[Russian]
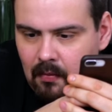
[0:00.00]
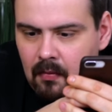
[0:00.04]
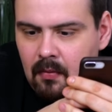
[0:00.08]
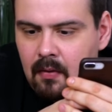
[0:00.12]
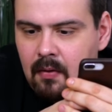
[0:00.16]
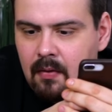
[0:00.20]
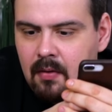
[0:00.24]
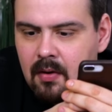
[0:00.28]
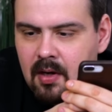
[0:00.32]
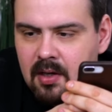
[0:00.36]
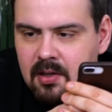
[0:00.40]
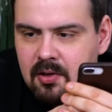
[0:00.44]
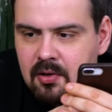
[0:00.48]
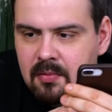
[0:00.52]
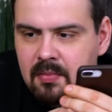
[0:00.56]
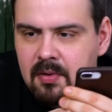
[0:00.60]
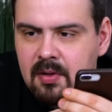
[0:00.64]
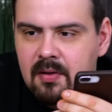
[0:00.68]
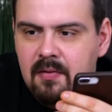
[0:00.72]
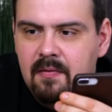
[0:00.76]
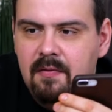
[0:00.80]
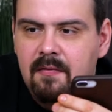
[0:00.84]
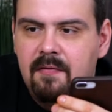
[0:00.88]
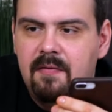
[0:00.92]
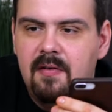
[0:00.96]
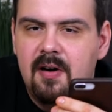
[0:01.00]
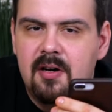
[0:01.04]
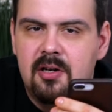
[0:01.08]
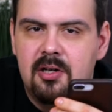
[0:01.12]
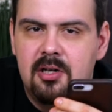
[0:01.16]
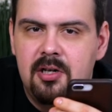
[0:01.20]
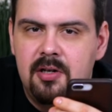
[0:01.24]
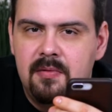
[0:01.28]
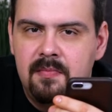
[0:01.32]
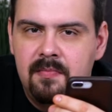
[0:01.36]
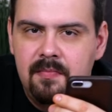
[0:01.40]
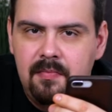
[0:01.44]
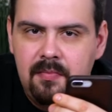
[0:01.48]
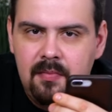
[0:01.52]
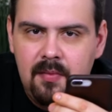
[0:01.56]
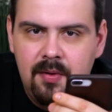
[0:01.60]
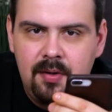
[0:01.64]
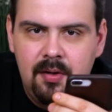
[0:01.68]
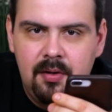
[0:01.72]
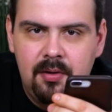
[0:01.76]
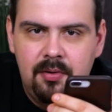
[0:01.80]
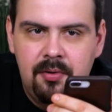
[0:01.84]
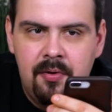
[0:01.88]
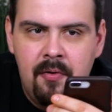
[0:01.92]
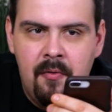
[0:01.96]
особенно в фарше
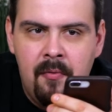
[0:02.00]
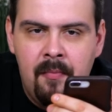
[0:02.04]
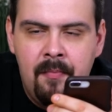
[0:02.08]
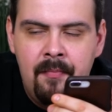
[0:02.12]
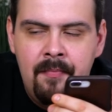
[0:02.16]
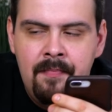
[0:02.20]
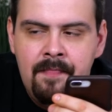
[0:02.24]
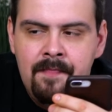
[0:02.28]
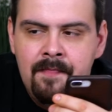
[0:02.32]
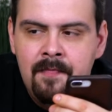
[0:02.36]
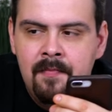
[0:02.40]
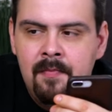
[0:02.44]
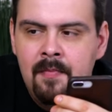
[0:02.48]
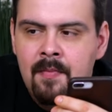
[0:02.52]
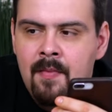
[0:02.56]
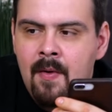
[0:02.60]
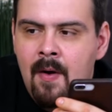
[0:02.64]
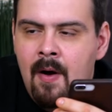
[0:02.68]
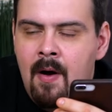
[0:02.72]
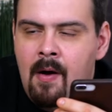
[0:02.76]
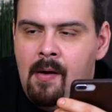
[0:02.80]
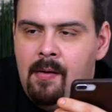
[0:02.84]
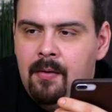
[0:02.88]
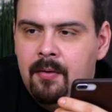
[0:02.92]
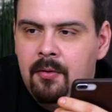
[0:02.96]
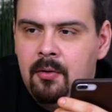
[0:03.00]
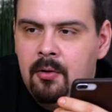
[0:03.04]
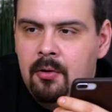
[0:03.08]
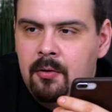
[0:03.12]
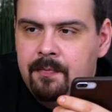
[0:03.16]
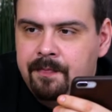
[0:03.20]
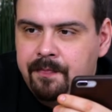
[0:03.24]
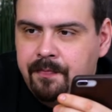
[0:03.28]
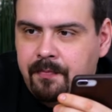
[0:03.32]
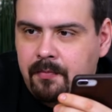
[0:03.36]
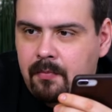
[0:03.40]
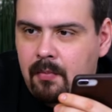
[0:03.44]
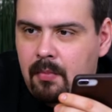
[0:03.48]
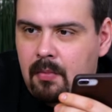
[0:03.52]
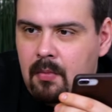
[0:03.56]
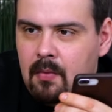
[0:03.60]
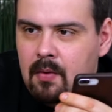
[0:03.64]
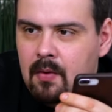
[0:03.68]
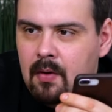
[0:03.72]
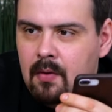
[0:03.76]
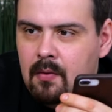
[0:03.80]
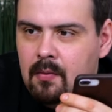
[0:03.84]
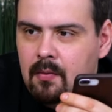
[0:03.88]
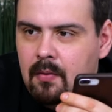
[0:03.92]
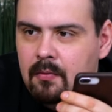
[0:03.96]
готовом. Но
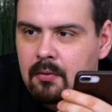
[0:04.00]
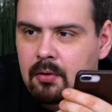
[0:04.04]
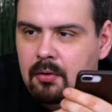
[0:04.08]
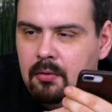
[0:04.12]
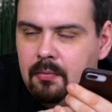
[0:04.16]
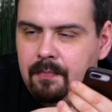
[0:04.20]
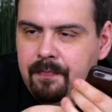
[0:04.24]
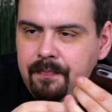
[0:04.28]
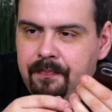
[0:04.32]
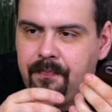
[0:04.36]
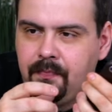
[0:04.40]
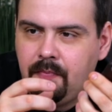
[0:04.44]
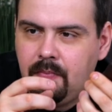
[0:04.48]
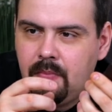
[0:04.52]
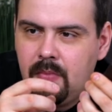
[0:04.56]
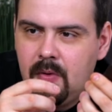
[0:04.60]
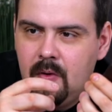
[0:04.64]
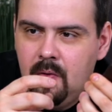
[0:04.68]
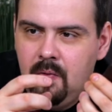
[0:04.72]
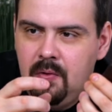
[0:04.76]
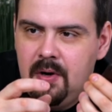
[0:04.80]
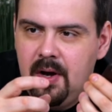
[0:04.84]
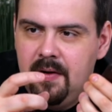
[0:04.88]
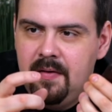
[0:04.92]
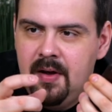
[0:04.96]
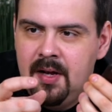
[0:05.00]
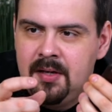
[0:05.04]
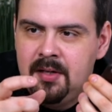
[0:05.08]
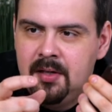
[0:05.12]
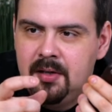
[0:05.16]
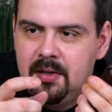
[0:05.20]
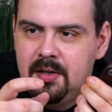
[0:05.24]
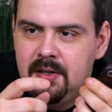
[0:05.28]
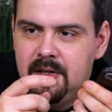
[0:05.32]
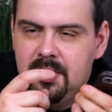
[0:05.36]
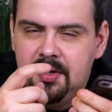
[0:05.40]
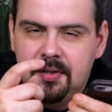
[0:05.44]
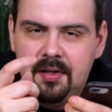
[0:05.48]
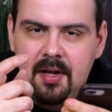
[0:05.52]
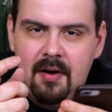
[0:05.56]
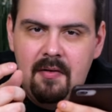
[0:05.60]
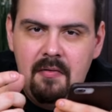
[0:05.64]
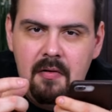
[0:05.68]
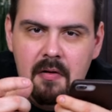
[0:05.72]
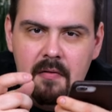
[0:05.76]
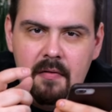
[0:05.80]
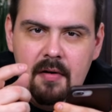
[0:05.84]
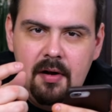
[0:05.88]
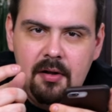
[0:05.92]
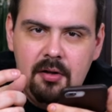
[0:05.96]
вот у говядины
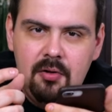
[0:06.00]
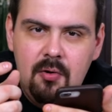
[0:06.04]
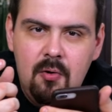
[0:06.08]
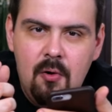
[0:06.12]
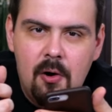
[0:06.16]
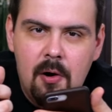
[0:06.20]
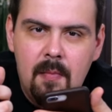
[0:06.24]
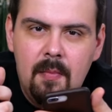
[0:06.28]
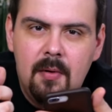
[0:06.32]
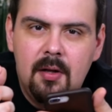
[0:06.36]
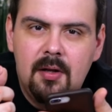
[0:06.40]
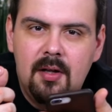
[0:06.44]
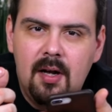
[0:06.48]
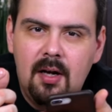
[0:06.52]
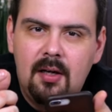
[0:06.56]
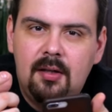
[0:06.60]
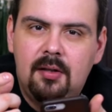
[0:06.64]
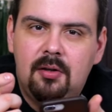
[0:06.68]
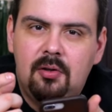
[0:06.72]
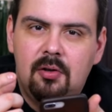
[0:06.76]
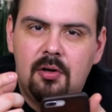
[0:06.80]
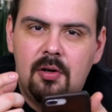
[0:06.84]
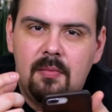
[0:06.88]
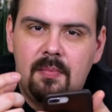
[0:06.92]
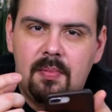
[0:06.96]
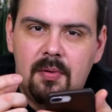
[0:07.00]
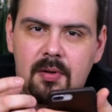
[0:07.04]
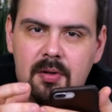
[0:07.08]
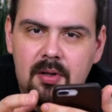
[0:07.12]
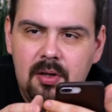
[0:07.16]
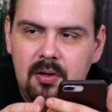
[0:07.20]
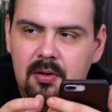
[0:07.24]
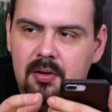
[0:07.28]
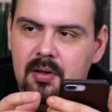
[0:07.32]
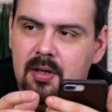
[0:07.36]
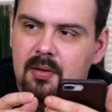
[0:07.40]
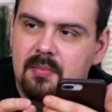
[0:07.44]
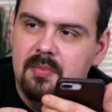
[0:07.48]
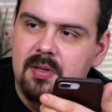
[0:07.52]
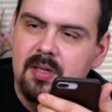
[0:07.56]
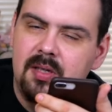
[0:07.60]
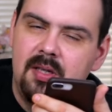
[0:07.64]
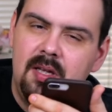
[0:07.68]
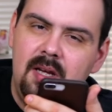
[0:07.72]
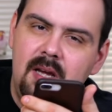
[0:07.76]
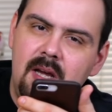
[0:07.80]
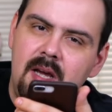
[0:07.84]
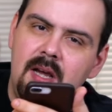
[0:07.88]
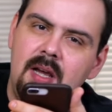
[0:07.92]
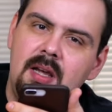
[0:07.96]
зернового откорма, да, который продают там
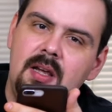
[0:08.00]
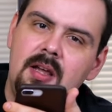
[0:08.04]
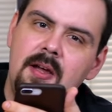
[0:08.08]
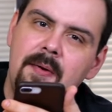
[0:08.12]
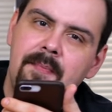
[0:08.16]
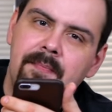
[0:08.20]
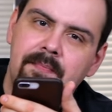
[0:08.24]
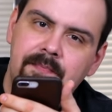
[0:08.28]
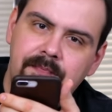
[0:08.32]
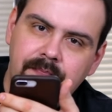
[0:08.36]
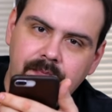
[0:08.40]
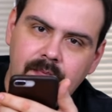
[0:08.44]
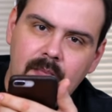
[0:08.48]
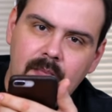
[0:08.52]
стейки,